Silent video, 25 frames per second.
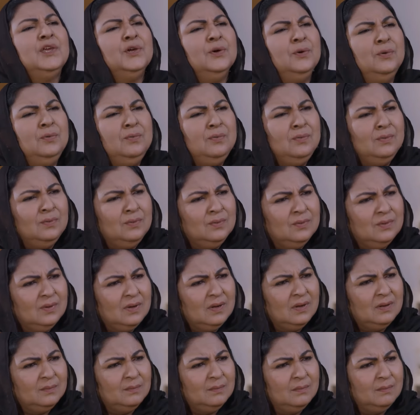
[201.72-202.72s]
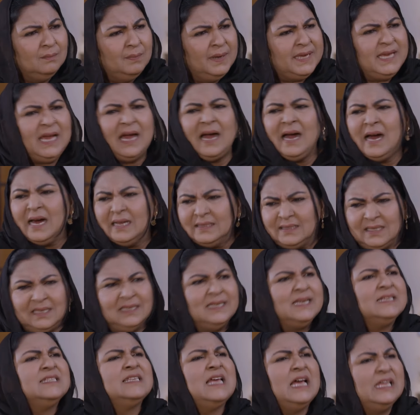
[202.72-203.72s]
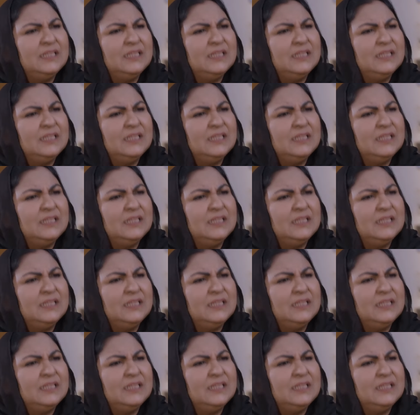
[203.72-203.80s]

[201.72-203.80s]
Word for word: क्यों भाई आदिल के